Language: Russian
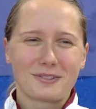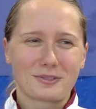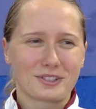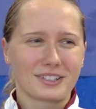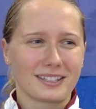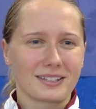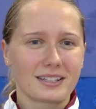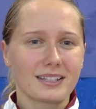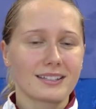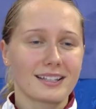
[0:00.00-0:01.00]
и ушла.
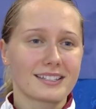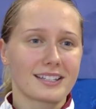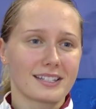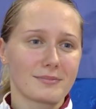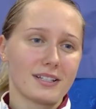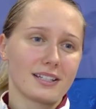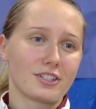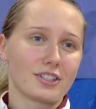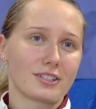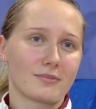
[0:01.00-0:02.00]
И на, на самом деле
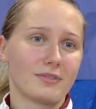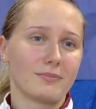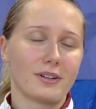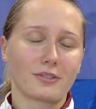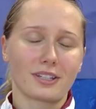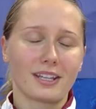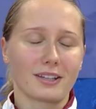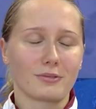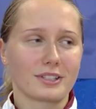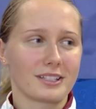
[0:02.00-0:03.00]
через пару дней
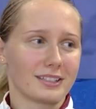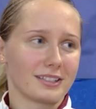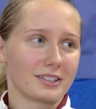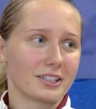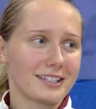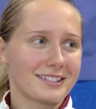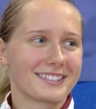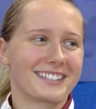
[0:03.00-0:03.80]
я улетела отдыхать,